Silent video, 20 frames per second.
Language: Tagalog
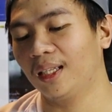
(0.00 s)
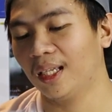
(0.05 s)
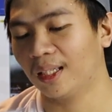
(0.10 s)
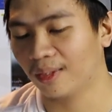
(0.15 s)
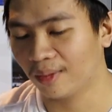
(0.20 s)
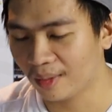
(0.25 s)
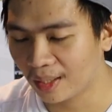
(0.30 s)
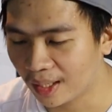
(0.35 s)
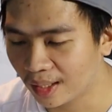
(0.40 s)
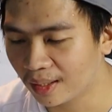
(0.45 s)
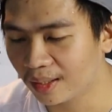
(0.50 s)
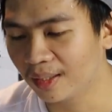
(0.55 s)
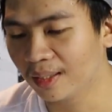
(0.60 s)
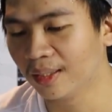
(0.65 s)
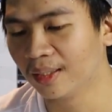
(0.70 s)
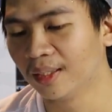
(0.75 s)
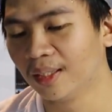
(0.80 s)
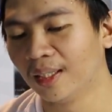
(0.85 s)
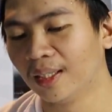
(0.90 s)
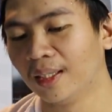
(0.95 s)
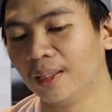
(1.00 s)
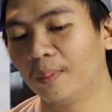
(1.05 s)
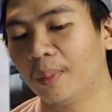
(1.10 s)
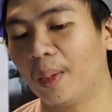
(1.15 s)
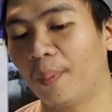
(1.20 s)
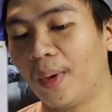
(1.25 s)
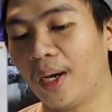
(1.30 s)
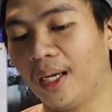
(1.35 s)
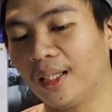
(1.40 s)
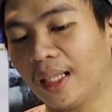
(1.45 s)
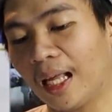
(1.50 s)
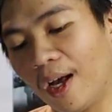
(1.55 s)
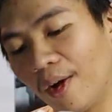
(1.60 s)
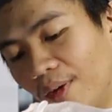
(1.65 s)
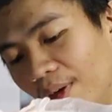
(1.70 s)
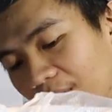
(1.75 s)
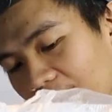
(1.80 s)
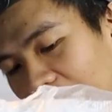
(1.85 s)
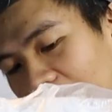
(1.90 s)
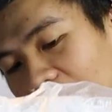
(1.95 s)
ito na. Papakita ko na sa